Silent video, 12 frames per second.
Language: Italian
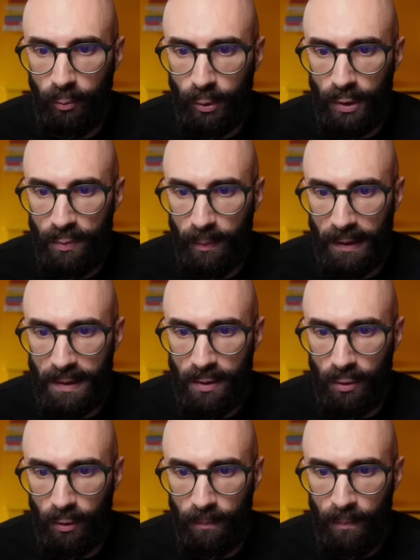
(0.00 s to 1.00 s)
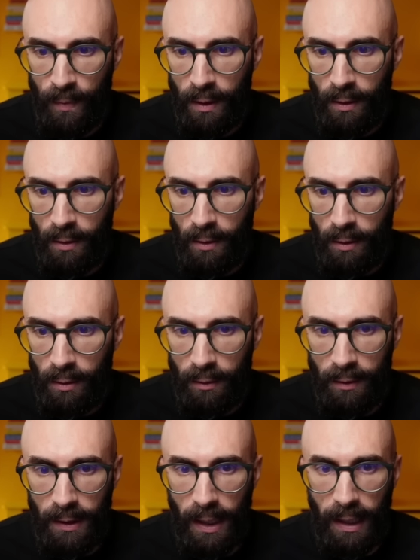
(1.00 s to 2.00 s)
un po' di spazio
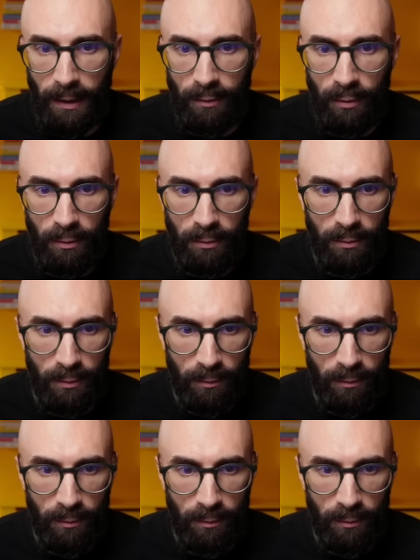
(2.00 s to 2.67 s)
di lato.